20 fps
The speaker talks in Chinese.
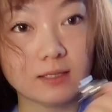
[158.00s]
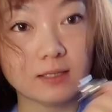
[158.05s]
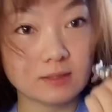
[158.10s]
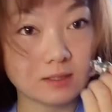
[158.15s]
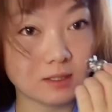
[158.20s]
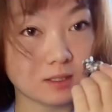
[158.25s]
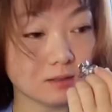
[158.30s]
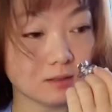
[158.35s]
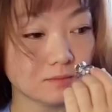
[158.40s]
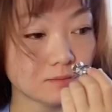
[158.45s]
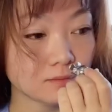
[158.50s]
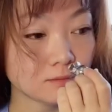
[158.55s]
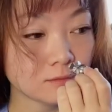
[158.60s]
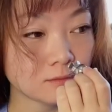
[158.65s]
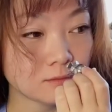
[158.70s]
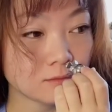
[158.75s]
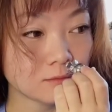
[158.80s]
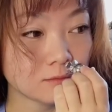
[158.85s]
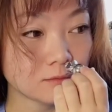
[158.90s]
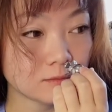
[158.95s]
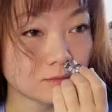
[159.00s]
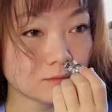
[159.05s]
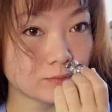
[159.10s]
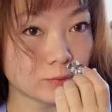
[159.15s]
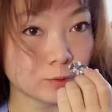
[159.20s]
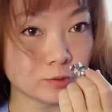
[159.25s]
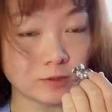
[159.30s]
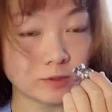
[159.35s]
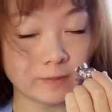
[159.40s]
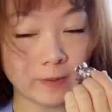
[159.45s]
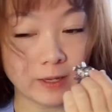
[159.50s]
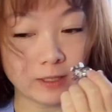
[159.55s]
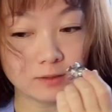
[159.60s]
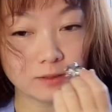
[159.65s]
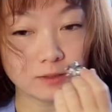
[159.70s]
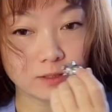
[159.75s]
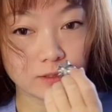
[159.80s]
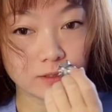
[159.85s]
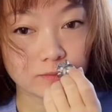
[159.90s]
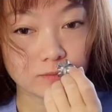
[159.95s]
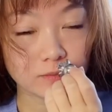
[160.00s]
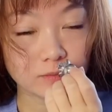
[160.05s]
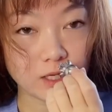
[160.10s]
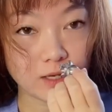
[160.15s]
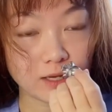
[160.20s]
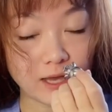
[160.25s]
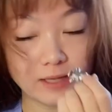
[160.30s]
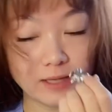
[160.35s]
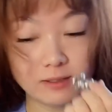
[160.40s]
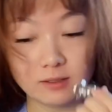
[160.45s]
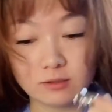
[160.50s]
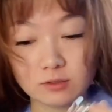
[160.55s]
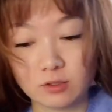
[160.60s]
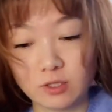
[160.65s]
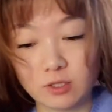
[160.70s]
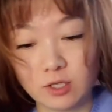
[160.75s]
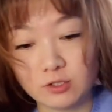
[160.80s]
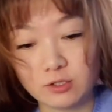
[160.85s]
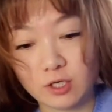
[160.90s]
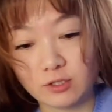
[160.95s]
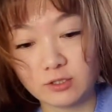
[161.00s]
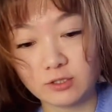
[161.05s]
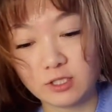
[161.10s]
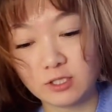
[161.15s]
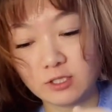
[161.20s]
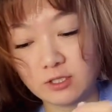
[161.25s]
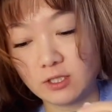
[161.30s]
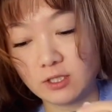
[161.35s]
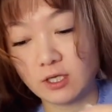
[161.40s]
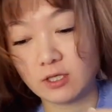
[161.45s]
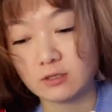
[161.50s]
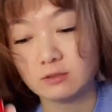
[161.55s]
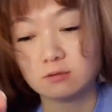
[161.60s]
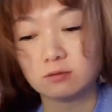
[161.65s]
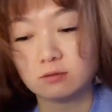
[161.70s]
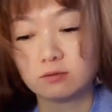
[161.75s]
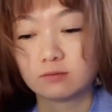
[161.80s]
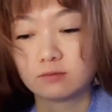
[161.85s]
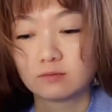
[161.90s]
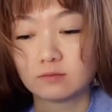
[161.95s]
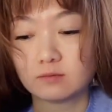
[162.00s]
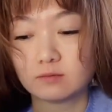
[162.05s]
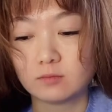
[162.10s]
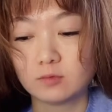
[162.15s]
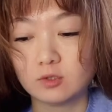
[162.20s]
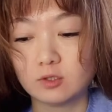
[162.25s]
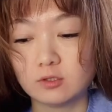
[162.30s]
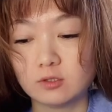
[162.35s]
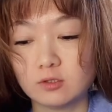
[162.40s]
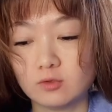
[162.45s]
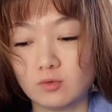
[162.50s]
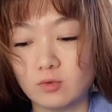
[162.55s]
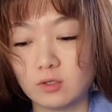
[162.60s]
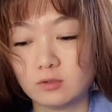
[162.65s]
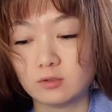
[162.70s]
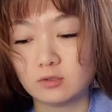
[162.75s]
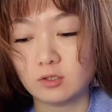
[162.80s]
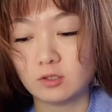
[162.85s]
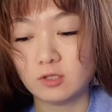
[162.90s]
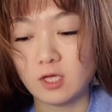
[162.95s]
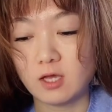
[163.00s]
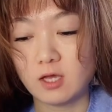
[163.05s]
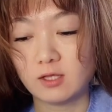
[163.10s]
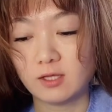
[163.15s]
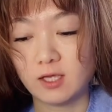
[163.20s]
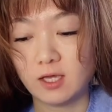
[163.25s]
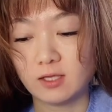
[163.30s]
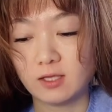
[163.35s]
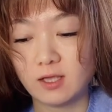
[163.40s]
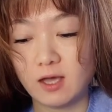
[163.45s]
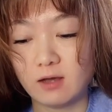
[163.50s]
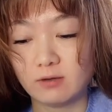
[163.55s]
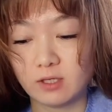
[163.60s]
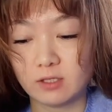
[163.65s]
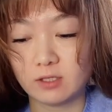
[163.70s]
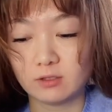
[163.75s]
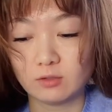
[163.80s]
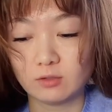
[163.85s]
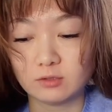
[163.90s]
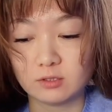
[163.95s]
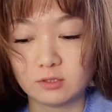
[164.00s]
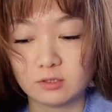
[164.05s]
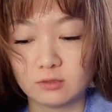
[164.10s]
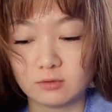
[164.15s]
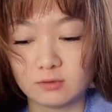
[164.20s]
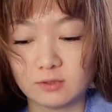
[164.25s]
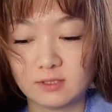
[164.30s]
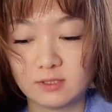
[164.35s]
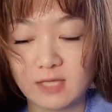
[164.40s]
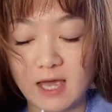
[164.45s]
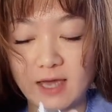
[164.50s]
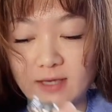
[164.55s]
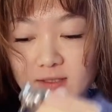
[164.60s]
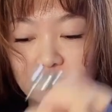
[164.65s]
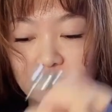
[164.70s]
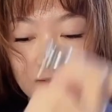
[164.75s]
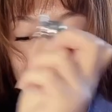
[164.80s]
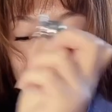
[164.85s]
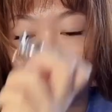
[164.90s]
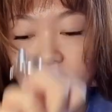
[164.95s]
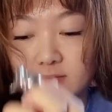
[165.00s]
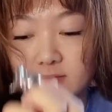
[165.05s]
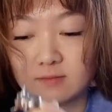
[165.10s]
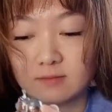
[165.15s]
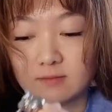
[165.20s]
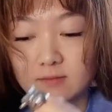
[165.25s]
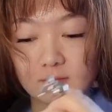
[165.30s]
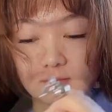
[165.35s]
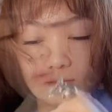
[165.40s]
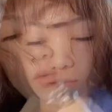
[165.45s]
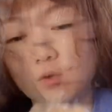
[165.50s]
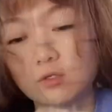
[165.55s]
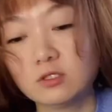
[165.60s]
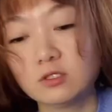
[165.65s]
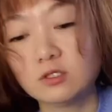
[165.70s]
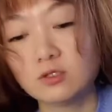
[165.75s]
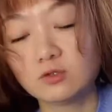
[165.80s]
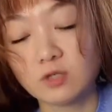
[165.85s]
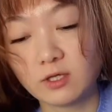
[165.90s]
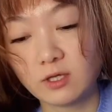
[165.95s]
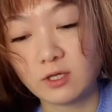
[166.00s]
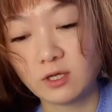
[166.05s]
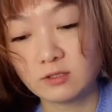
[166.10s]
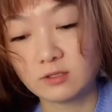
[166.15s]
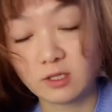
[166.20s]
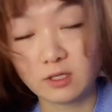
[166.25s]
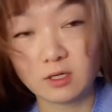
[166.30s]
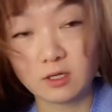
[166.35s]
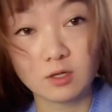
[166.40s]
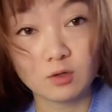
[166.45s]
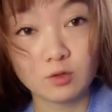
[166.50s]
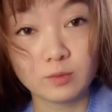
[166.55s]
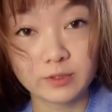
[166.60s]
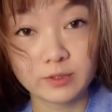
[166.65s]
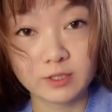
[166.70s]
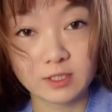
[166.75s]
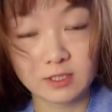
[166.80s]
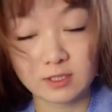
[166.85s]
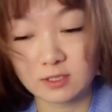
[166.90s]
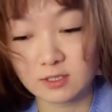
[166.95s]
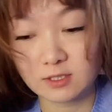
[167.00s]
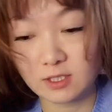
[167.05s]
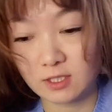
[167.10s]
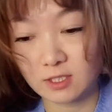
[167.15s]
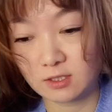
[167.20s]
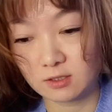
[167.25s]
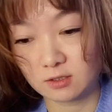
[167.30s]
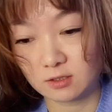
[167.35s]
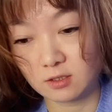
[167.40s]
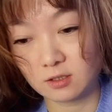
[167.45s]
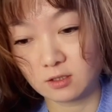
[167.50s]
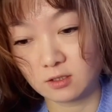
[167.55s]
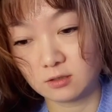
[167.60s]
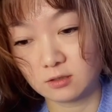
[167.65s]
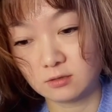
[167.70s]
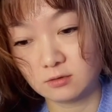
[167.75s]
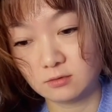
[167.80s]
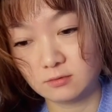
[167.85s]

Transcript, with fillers: 这个。不是喷的，要开的时候要小心一点。就是我收到的那一套也都是这种塞子的。我是觉得这个 r o b e r t o n 的这个